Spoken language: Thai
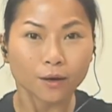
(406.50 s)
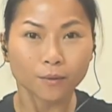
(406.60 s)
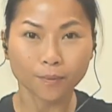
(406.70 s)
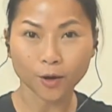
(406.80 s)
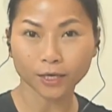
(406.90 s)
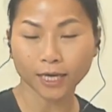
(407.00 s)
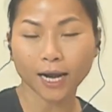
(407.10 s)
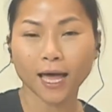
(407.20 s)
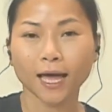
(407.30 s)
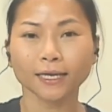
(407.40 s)
ผ่อนค
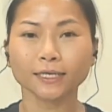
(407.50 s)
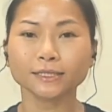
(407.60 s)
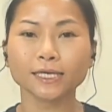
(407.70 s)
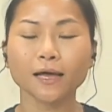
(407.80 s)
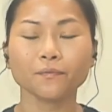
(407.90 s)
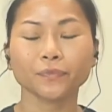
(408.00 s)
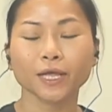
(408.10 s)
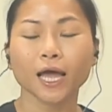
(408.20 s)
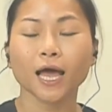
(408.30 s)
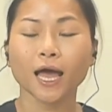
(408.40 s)
ลายนะจ๊ะ
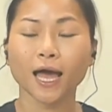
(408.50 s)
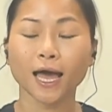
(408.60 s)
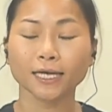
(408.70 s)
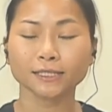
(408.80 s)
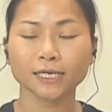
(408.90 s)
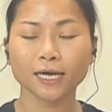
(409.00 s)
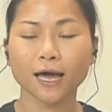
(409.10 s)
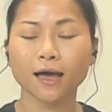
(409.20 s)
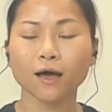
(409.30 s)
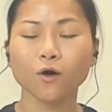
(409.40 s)
หายใจ
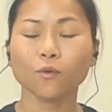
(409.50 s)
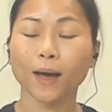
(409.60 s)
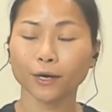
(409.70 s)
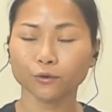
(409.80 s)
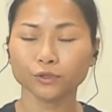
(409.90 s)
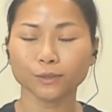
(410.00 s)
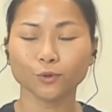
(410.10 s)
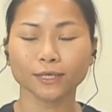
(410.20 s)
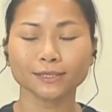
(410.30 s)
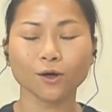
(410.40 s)
เข้าผ่านรูจมูก
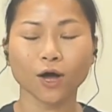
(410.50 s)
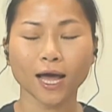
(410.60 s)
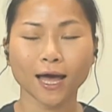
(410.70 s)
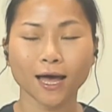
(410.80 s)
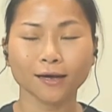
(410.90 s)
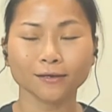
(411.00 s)
ทั้งสองข้าง